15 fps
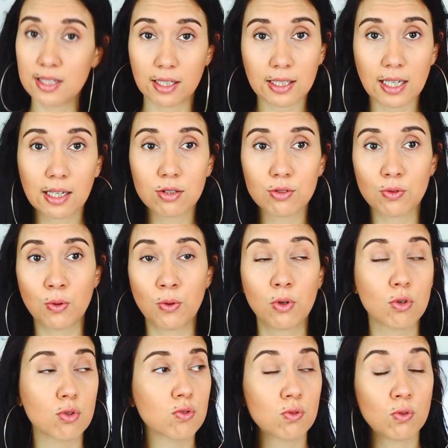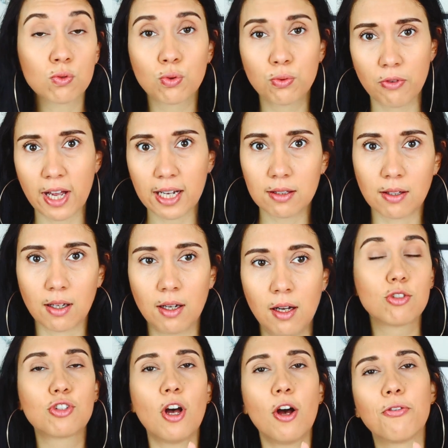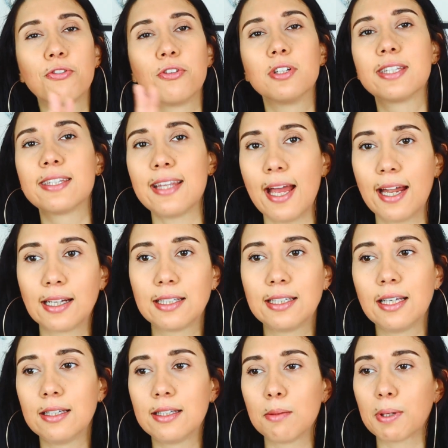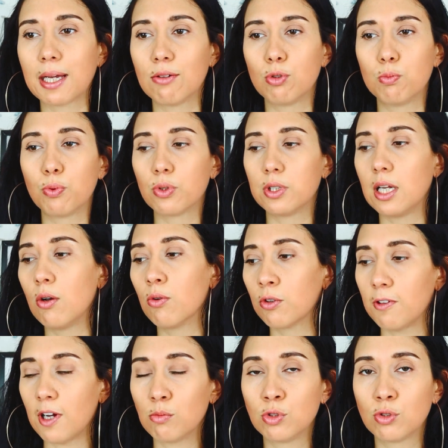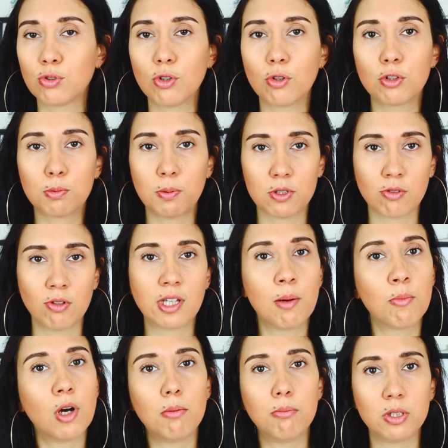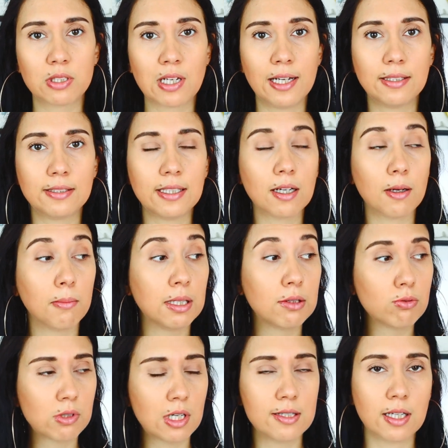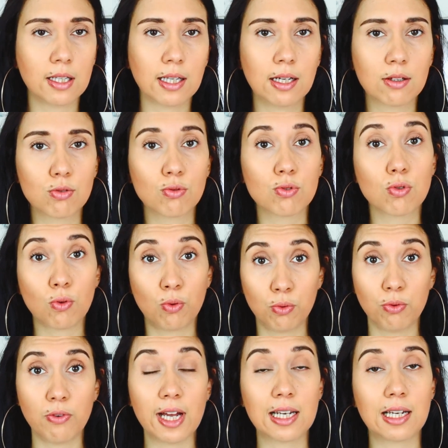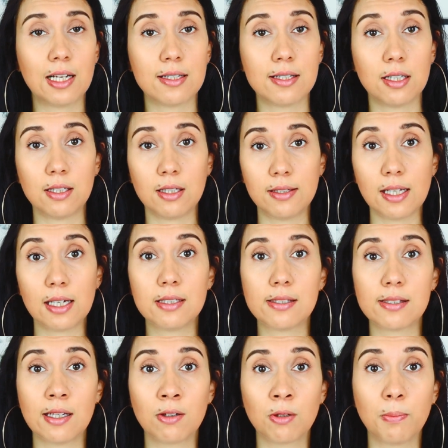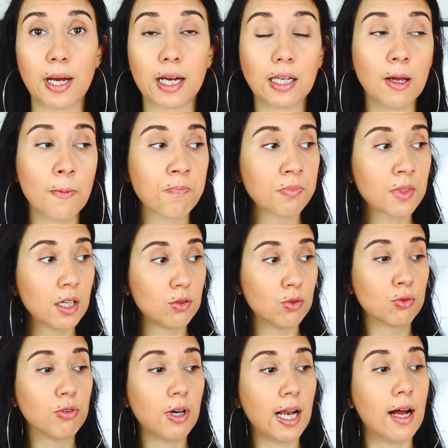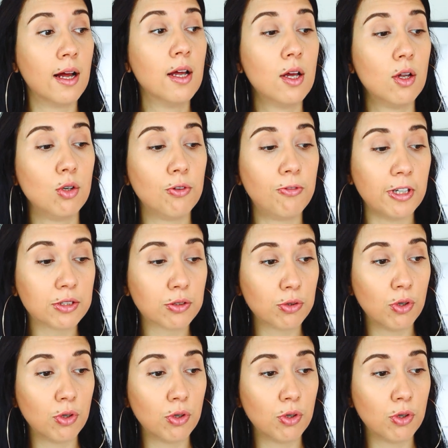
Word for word: les attractions sont ouvertes, sauf celles qui étaient prévues pour des longues fermetures, je pense notamment à Buzz Lightyear, mais toutes les attractions seront ouvertes là cet été à Disneyland Paris. Donc voilà, le fait